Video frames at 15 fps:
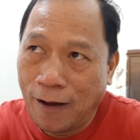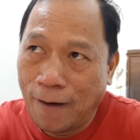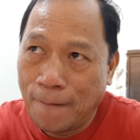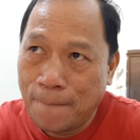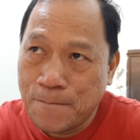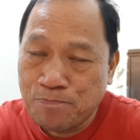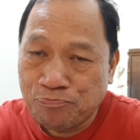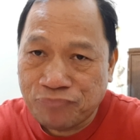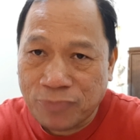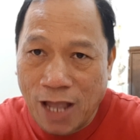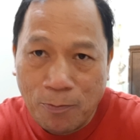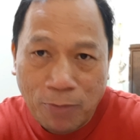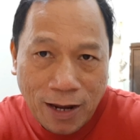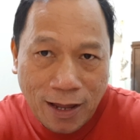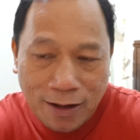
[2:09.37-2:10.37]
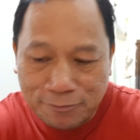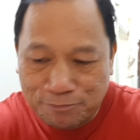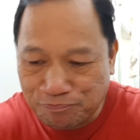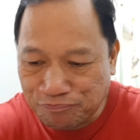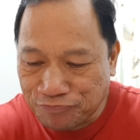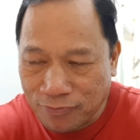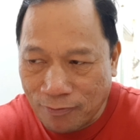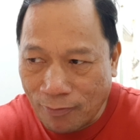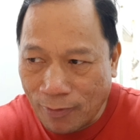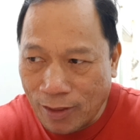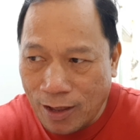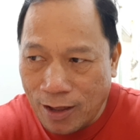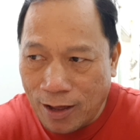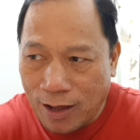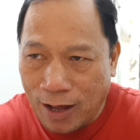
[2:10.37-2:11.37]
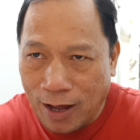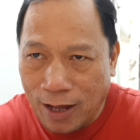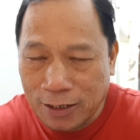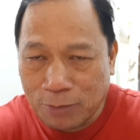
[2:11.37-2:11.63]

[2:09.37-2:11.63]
Ah, nga pala, Uh,